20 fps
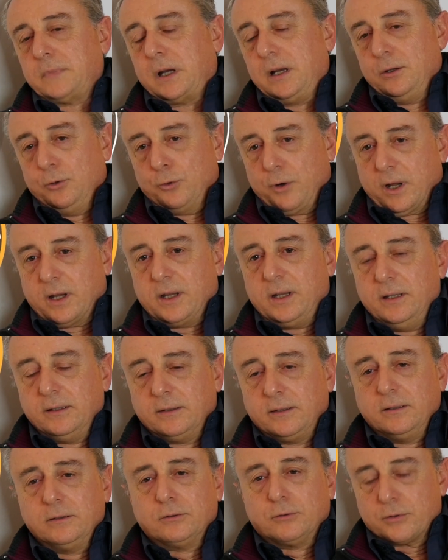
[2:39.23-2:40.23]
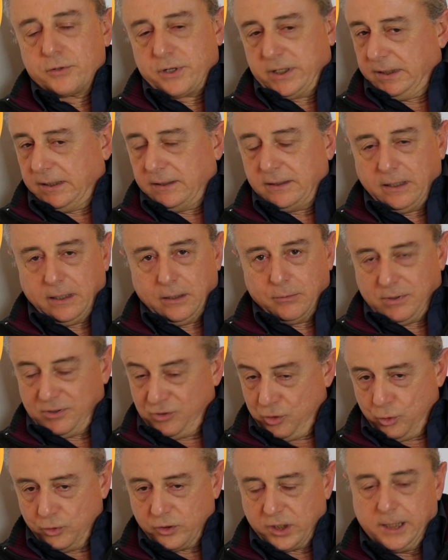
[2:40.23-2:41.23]
Allora, intanto c'è da dire una
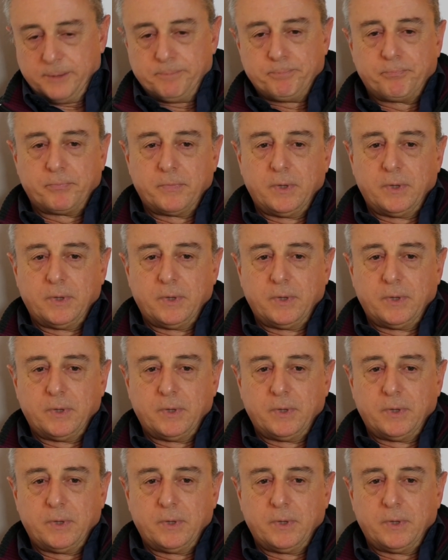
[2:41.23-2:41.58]
cosa,